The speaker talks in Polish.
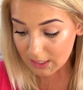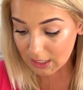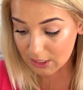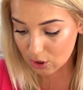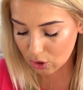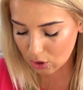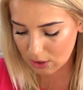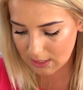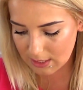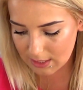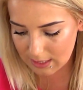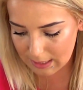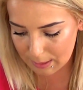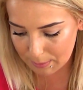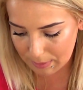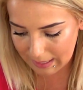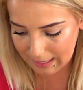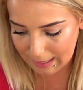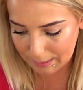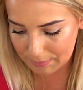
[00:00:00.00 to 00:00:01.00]
I to jest jedyny
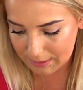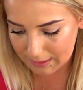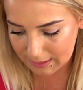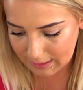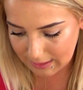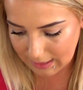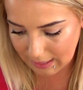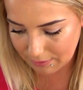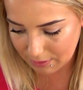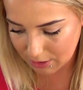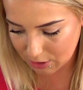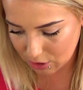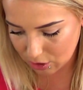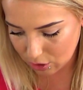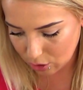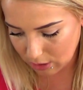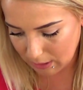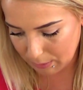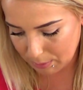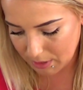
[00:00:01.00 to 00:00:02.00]
mankament tej właśnie
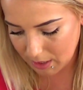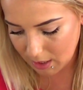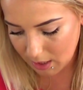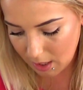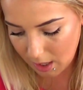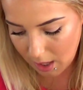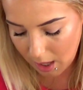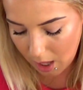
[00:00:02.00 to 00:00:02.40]
torebki.